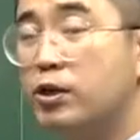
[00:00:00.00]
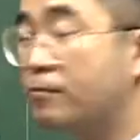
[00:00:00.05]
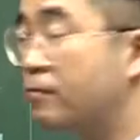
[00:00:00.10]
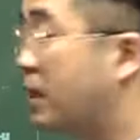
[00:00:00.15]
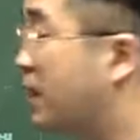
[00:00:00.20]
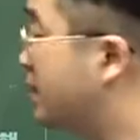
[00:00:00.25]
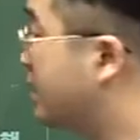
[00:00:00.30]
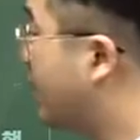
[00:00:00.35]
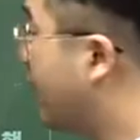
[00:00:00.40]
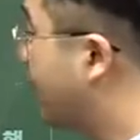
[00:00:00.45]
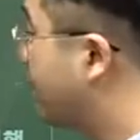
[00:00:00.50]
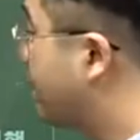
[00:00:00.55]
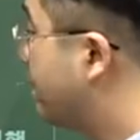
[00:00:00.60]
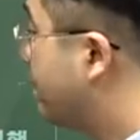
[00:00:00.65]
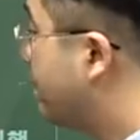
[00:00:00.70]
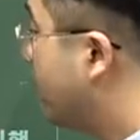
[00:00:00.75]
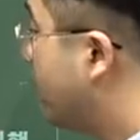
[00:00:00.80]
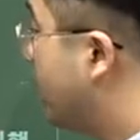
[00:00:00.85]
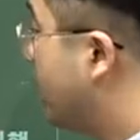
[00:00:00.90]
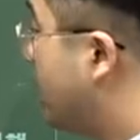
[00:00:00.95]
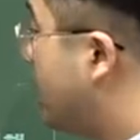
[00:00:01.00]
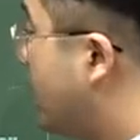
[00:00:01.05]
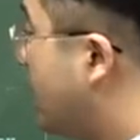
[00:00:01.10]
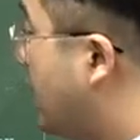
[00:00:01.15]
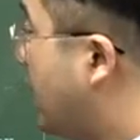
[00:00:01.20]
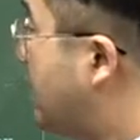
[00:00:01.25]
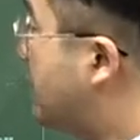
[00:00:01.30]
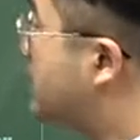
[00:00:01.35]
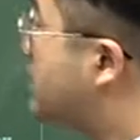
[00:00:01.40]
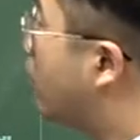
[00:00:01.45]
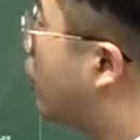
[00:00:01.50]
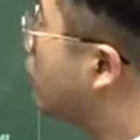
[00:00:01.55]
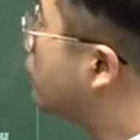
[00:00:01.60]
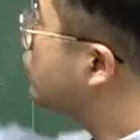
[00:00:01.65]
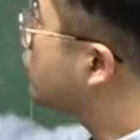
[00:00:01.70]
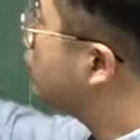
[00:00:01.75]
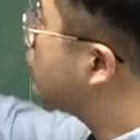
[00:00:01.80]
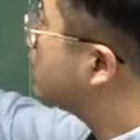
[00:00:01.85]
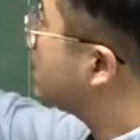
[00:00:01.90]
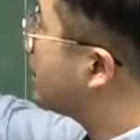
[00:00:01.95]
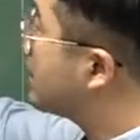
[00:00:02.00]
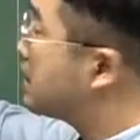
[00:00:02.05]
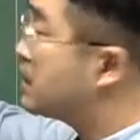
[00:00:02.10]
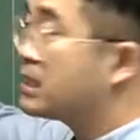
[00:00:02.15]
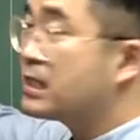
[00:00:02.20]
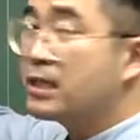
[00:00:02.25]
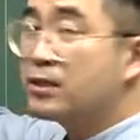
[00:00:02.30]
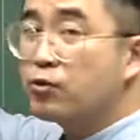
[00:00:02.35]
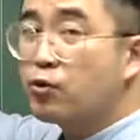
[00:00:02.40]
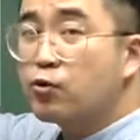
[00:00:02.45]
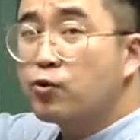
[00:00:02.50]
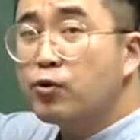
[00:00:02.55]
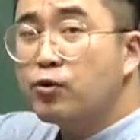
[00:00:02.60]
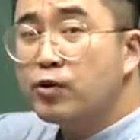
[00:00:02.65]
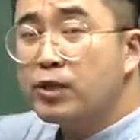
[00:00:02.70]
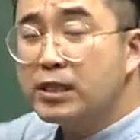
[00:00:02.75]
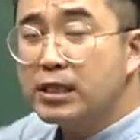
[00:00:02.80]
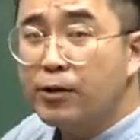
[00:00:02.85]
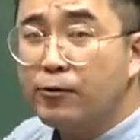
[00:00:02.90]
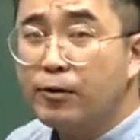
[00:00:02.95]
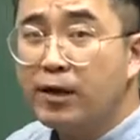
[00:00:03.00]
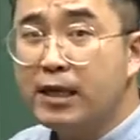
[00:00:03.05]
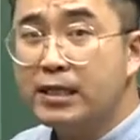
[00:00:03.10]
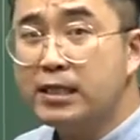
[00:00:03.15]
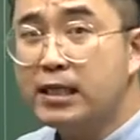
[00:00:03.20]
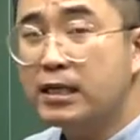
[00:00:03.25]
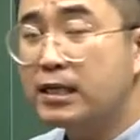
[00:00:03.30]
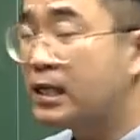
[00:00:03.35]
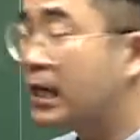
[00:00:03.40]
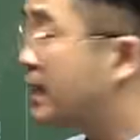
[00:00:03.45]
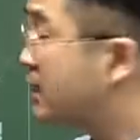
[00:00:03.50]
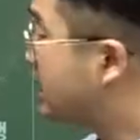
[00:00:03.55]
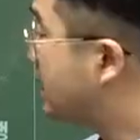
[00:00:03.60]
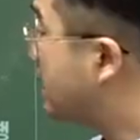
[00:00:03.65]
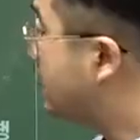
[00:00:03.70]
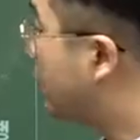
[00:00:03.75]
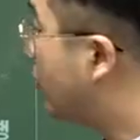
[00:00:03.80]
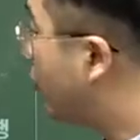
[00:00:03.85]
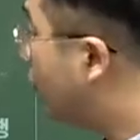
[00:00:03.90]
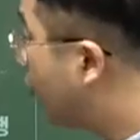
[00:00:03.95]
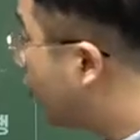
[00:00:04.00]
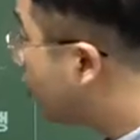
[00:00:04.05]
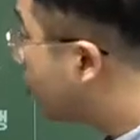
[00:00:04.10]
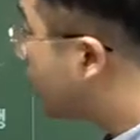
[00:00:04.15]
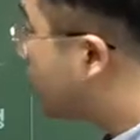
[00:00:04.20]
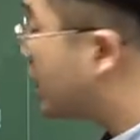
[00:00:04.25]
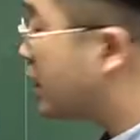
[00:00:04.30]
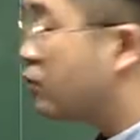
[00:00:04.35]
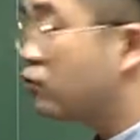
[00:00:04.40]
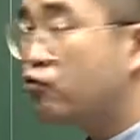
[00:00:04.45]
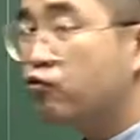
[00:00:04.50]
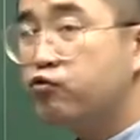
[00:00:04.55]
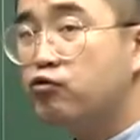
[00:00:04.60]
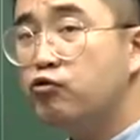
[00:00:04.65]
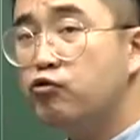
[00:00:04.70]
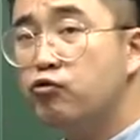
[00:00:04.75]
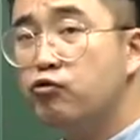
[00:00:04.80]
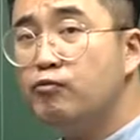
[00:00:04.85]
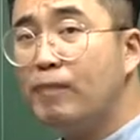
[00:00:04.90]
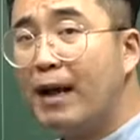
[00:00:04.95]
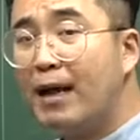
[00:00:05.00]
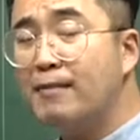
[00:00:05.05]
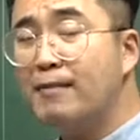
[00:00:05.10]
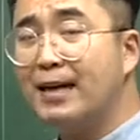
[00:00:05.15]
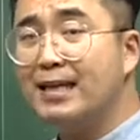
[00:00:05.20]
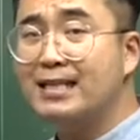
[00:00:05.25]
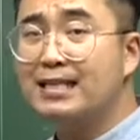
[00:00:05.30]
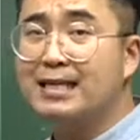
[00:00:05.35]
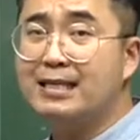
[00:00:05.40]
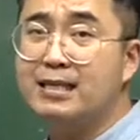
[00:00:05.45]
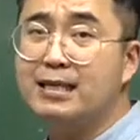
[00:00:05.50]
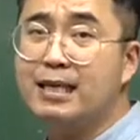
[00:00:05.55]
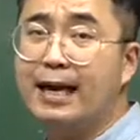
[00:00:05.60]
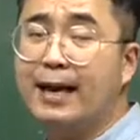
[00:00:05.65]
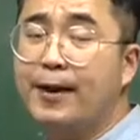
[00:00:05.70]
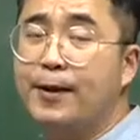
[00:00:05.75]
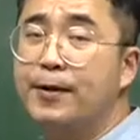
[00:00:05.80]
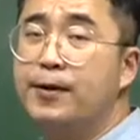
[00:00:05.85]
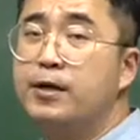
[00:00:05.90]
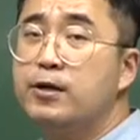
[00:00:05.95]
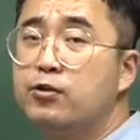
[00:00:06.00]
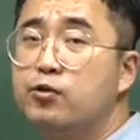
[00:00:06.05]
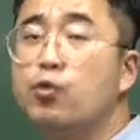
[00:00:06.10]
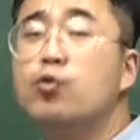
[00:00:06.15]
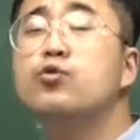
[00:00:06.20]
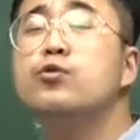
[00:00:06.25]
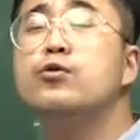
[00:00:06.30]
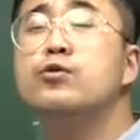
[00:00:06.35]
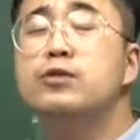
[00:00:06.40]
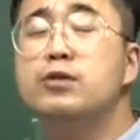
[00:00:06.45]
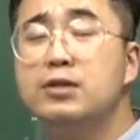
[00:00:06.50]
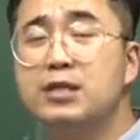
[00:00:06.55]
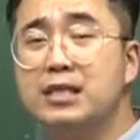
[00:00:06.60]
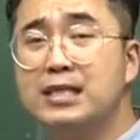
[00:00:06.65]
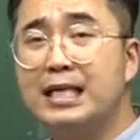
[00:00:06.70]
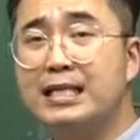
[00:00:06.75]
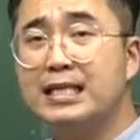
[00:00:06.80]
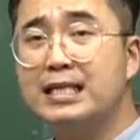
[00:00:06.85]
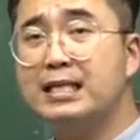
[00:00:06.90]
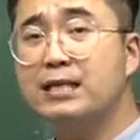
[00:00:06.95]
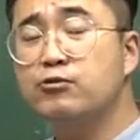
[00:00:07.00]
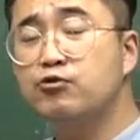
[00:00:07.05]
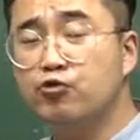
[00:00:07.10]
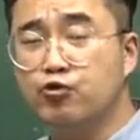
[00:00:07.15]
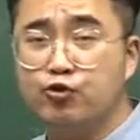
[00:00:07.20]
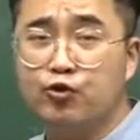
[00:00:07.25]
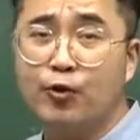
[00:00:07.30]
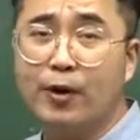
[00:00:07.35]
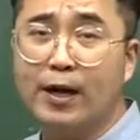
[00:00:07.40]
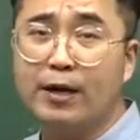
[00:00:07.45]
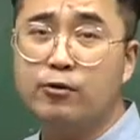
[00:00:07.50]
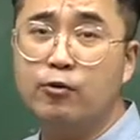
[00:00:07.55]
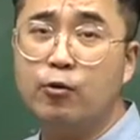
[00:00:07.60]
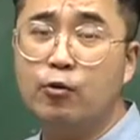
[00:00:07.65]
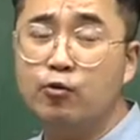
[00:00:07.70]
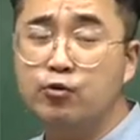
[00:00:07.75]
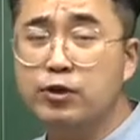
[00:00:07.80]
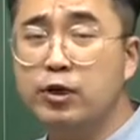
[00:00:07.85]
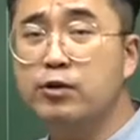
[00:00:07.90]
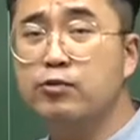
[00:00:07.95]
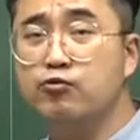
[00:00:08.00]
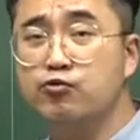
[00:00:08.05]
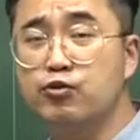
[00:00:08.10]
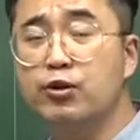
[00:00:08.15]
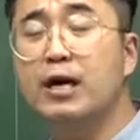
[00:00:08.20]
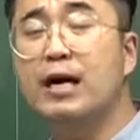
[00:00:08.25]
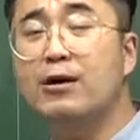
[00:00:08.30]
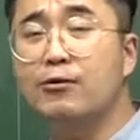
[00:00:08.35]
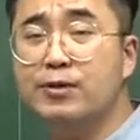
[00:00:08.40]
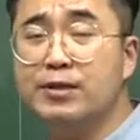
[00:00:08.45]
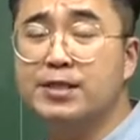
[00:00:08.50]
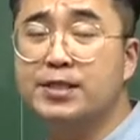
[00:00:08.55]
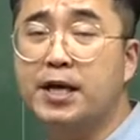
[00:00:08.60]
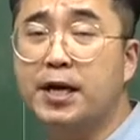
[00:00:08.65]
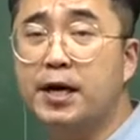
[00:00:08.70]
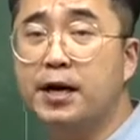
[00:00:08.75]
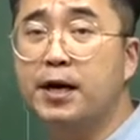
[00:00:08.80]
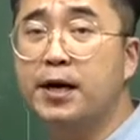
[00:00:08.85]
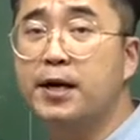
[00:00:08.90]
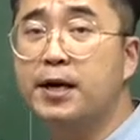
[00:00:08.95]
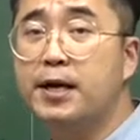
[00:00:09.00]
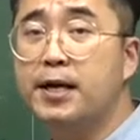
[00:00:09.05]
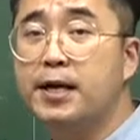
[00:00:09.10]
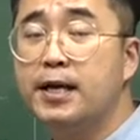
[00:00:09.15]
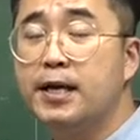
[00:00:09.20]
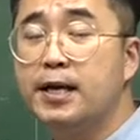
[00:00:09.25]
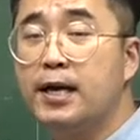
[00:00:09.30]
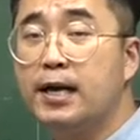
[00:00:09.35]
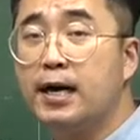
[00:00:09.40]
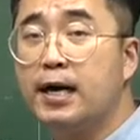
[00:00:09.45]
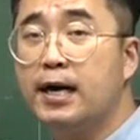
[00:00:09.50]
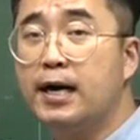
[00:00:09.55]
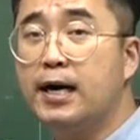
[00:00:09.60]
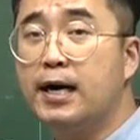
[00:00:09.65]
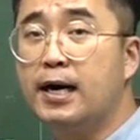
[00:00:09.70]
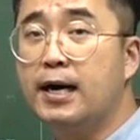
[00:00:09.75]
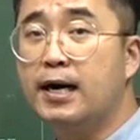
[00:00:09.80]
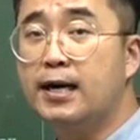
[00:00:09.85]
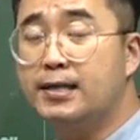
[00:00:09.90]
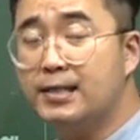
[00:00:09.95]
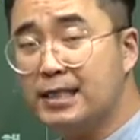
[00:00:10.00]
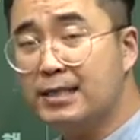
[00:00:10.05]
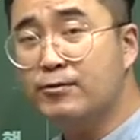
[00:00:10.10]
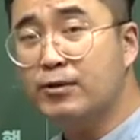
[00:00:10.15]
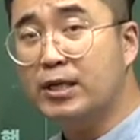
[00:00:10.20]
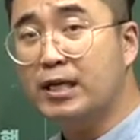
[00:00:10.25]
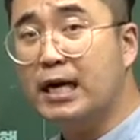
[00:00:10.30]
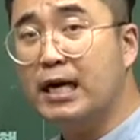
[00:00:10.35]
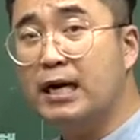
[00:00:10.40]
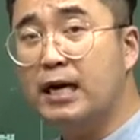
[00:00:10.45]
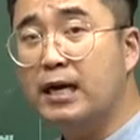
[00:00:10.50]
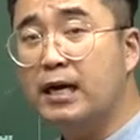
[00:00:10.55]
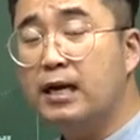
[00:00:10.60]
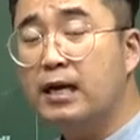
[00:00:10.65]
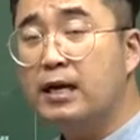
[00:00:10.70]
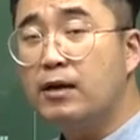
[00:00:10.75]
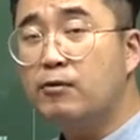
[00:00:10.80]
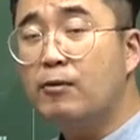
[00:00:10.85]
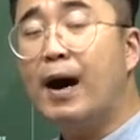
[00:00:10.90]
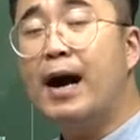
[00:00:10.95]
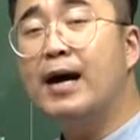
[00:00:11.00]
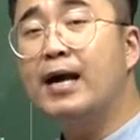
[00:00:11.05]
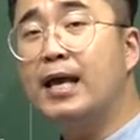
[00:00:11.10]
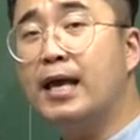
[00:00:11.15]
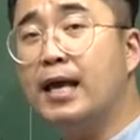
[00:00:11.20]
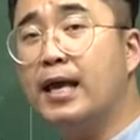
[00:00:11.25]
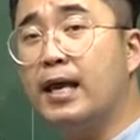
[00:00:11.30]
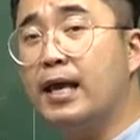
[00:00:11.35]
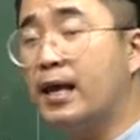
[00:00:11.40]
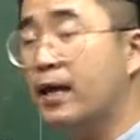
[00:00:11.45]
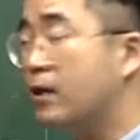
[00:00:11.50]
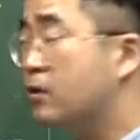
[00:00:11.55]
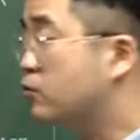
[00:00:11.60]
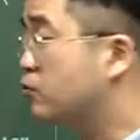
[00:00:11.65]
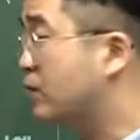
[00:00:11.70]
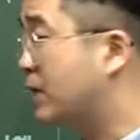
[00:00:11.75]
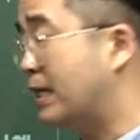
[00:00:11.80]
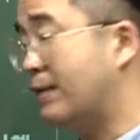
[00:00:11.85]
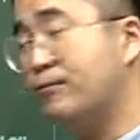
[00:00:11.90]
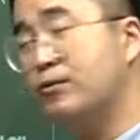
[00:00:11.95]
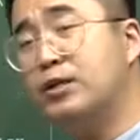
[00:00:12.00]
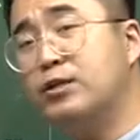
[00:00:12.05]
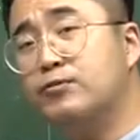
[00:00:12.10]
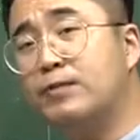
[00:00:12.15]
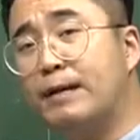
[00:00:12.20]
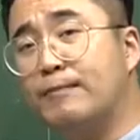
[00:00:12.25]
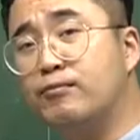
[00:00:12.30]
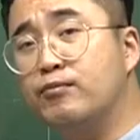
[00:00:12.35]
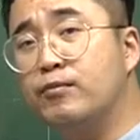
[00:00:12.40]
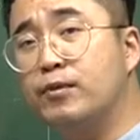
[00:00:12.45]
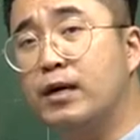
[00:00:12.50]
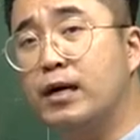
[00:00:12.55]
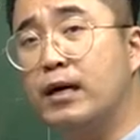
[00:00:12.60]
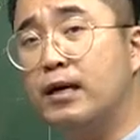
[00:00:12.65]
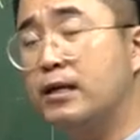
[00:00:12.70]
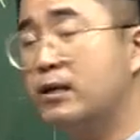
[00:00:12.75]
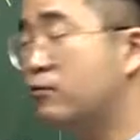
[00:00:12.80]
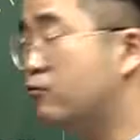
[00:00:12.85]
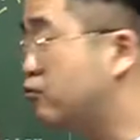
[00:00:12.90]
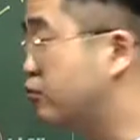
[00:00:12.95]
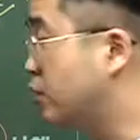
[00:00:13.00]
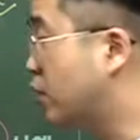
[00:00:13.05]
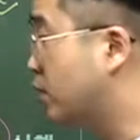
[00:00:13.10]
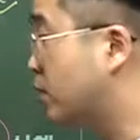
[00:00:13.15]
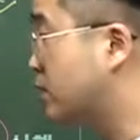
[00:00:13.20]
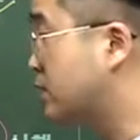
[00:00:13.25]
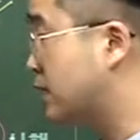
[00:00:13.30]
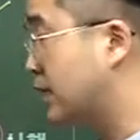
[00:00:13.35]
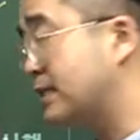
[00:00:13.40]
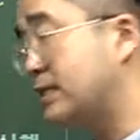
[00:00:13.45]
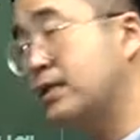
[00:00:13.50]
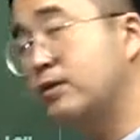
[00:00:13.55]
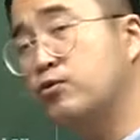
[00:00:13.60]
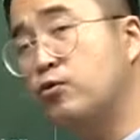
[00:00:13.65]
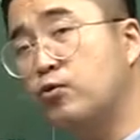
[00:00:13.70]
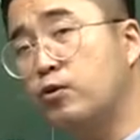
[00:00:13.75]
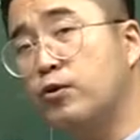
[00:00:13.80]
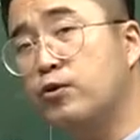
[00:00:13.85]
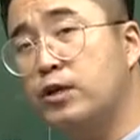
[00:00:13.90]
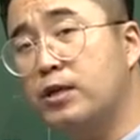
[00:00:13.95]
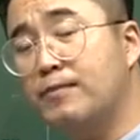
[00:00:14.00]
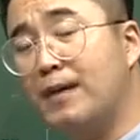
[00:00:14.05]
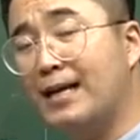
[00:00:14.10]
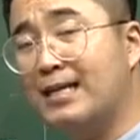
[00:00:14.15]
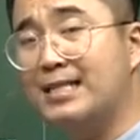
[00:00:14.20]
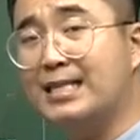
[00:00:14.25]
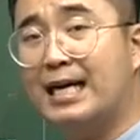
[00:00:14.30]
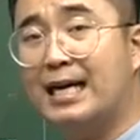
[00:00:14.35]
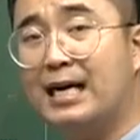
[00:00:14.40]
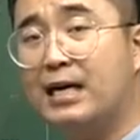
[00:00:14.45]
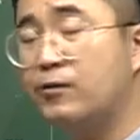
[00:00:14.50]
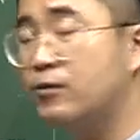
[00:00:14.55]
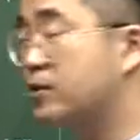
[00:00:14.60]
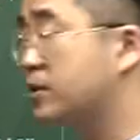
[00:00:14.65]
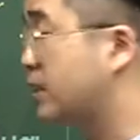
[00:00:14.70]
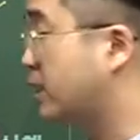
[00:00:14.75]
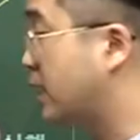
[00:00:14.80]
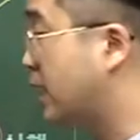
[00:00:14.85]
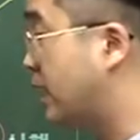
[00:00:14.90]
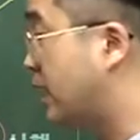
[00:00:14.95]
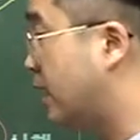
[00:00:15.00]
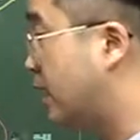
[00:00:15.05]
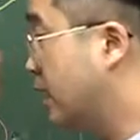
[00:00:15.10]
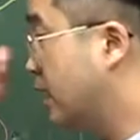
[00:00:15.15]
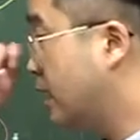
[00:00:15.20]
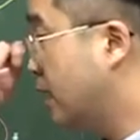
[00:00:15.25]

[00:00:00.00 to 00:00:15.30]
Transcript: 정비하는데 이때 영조는 사실상 노론들이 세운 왕이잖아요. 그러니까 사실상 5군형이 누구 말 많이 따를까요? 노론들이 사실상 주도해갖고 5군형을 운영하고 있어요. 아, 그러다 보니까 왕이 좀 기분이 좀 나쁜 거야. 이 군영을 사실 노론들이 많이 장악하고 있으니까